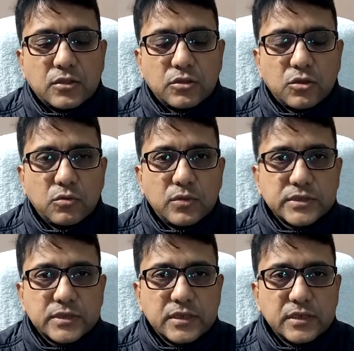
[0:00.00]
नौ वर्ष
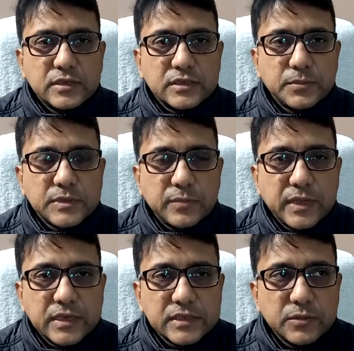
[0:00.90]
की सबसे
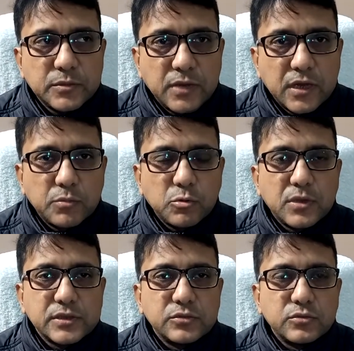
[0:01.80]
पहले सभी भागलपुर
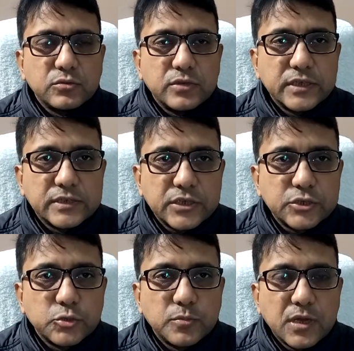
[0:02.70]
वासियों को ढेर सारी
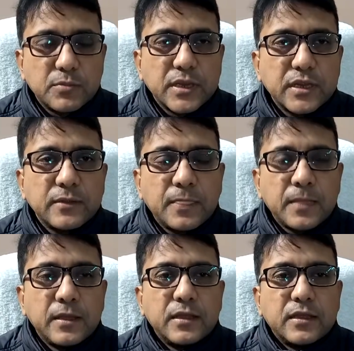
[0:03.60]
शुभकामनाएं
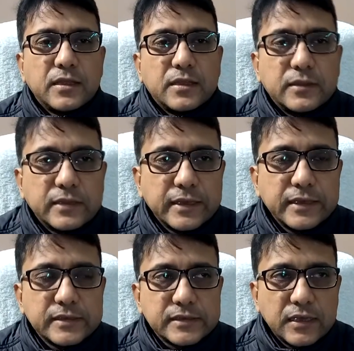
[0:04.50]

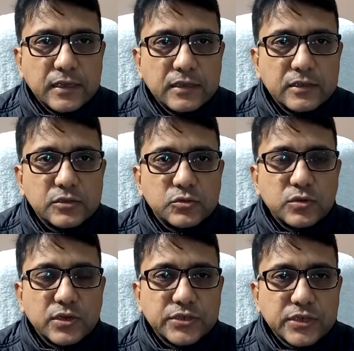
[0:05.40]
नए साल
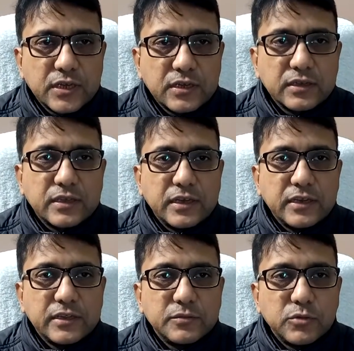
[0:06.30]
सुरक्षा के
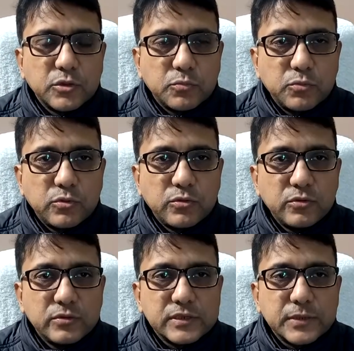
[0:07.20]
लिए महत्वपूर्ण हो
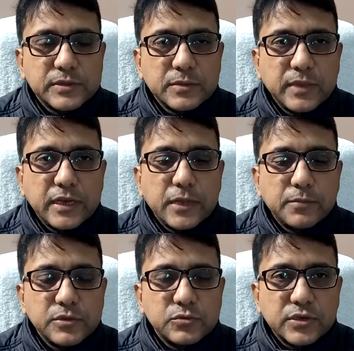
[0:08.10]
सबसे पहले
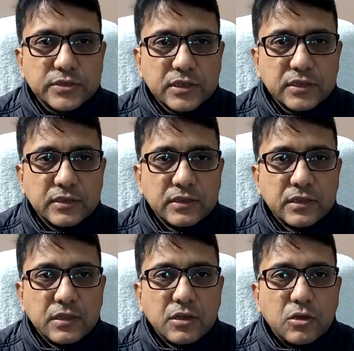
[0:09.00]
आपकी सुरक्षा
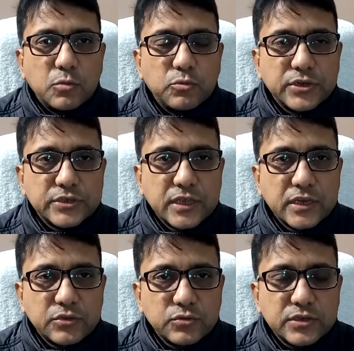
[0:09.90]
और पूरे शहर
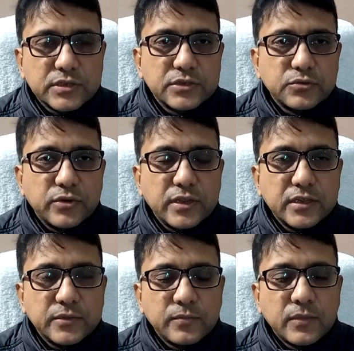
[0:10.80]
की सुरक्षा जरूरी
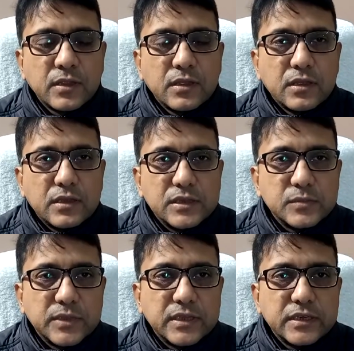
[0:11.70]
है इस
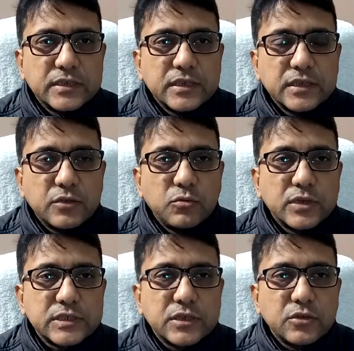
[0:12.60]
मद्देनज़र नव
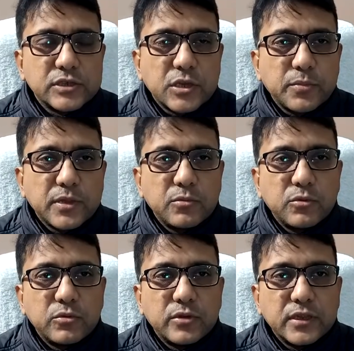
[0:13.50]
वर्ष के अवसर पर हम
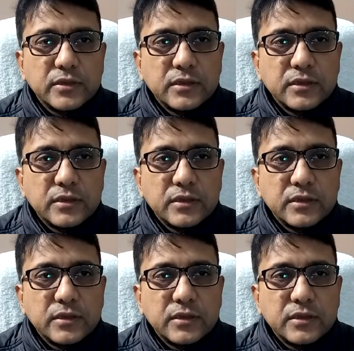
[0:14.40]
लोगों ने